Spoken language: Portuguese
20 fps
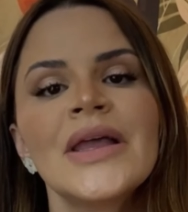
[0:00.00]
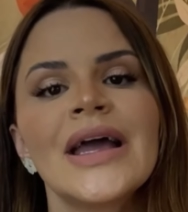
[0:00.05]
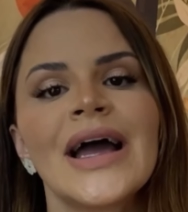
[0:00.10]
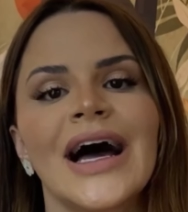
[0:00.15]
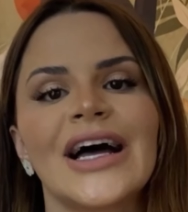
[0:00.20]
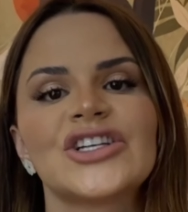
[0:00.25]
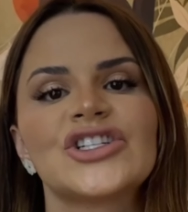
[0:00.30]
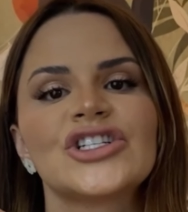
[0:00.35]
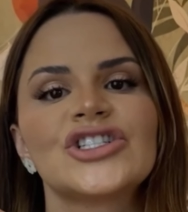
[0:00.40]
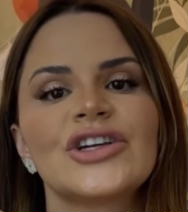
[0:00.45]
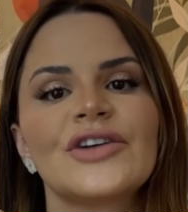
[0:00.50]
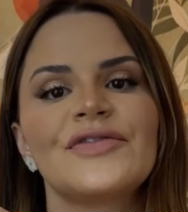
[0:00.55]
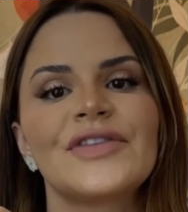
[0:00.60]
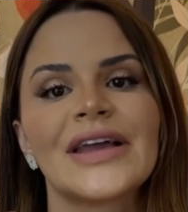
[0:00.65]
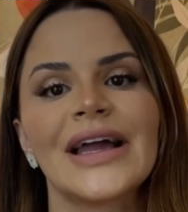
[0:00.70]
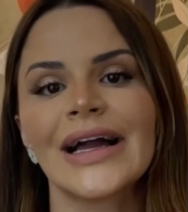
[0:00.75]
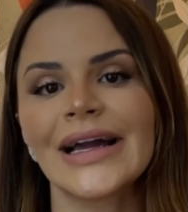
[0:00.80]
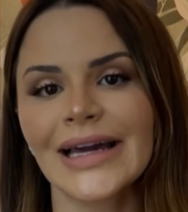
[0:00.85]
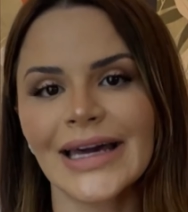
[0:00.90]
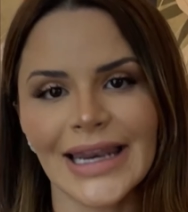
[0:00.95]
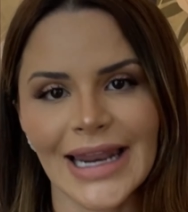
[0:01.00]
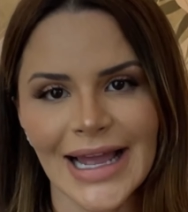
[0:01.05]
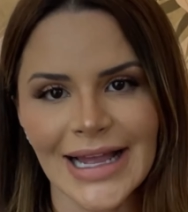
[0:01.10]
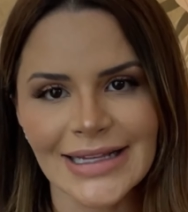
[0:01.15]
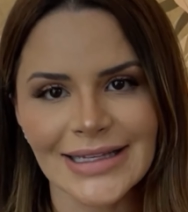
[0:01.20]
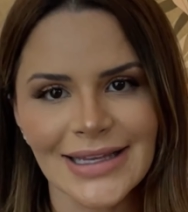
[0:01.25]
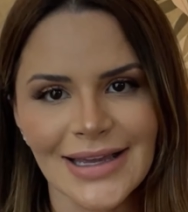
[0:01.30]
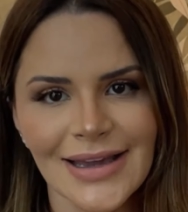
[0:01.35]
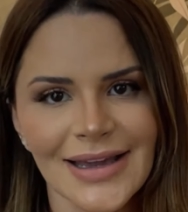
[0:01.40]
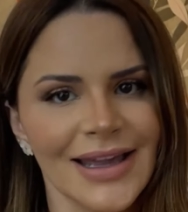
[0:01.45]
a gente já fica
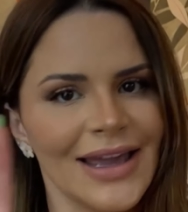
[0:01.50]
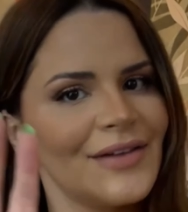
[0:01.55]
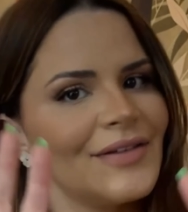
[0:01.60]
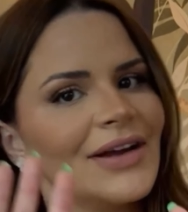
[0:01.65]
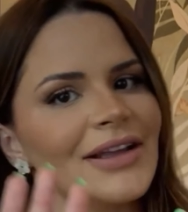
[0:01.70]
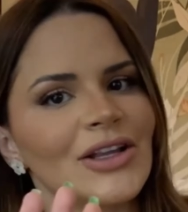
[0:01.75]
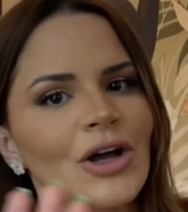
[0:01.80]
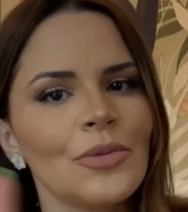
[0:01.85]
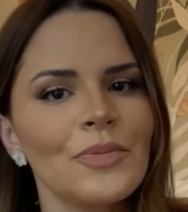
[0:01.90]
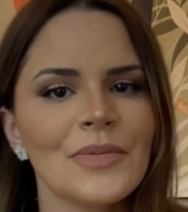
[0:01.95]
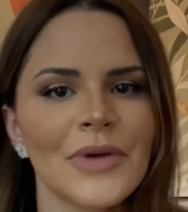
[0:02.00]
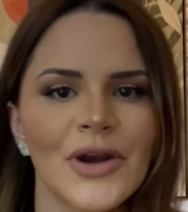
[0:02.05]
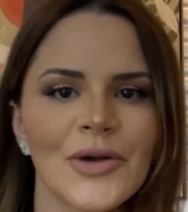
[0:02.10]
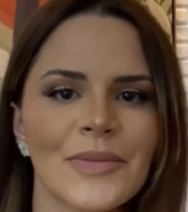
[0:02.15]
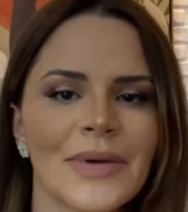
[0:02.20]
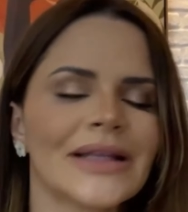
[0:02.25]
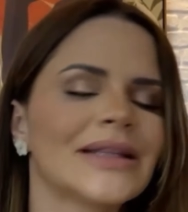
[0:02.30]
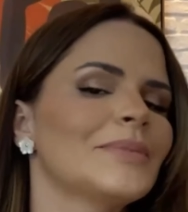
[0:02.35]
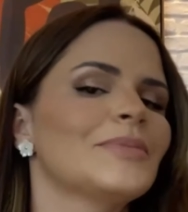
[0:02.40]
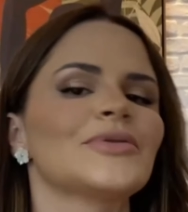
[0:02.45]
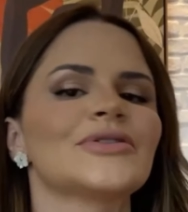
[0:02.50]
crente que vai ter o primeiro beta